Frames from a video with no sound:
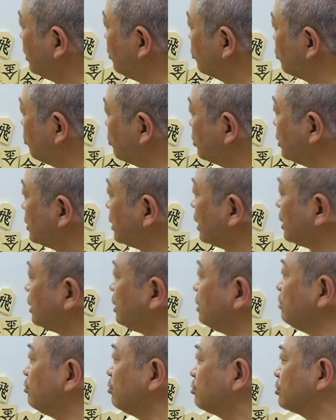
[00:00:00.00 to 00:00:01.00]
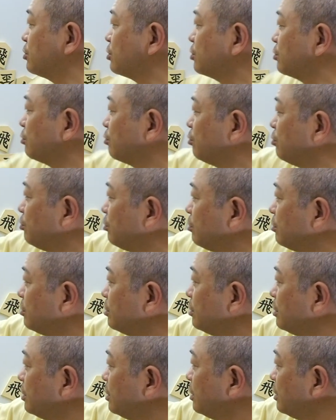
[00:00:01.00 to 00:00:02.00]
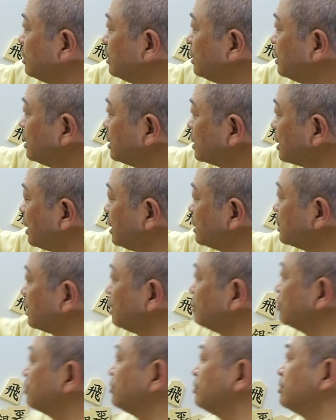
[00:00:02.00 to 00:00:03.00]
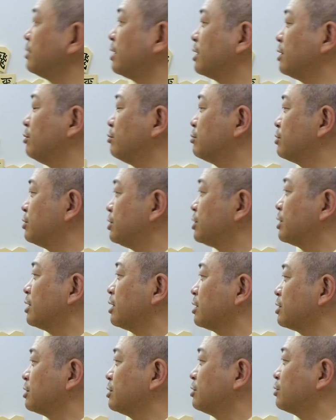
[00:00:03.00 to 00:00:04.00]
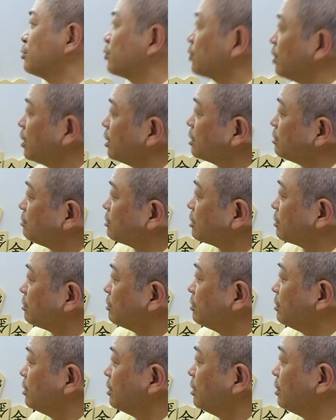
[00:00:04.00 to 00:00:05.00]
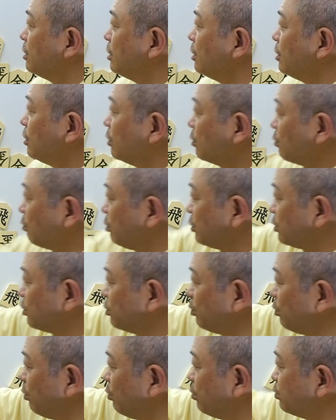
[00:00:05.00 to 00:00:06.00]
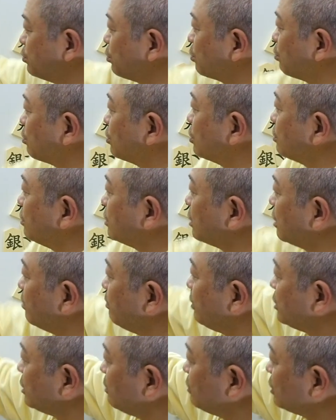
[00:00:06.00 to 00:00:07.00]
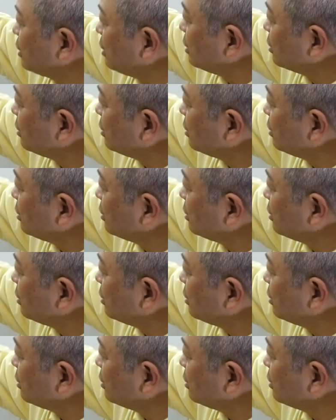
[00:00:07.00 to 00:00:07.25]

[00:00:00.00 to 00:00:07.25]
ようと思って先にもうずっとこの3三歩なりの筋からずっと考えてました。これ同歩と取ってくれたらめちゃめちゃ簡